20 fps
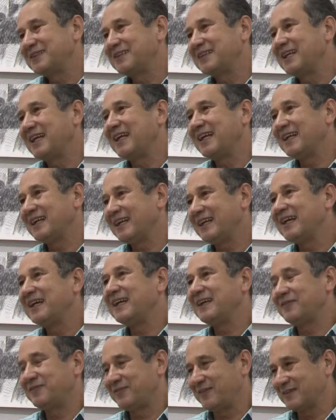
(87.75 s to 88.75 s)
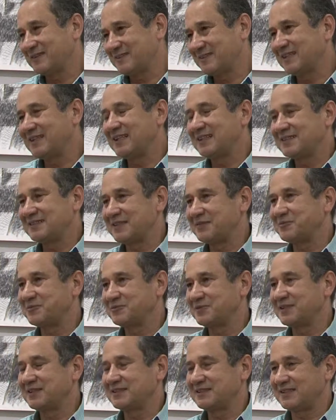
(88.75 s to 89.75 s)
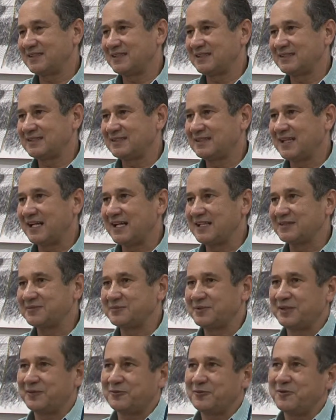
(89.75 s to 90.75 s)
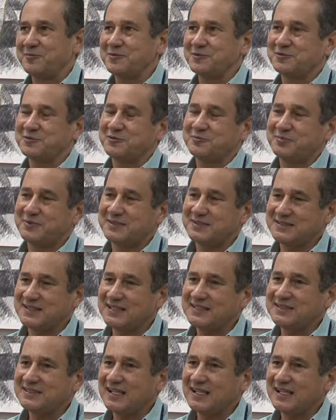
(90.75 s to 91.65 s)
querer fazer essa mudança na cidade. Porque como eu sou presidente